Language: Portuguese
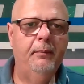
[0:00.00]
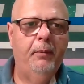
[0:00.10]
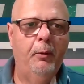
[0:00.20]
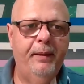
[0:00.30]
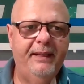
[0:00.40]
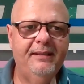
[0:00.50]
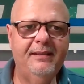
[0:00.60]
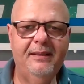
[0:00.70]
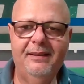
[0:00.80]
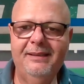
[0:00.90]

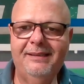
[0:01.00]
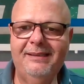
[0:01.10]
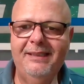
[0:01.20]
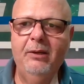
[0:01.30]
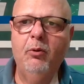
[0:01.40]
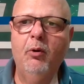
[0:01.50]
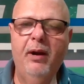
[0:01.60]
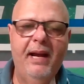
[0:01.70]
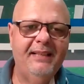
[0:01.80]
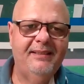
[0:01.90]
Palmeiras 5,
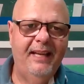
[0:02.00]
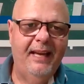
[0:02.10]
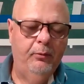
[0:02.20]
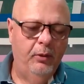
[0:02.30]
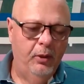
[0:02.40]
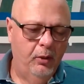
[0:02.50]
Goiás 0.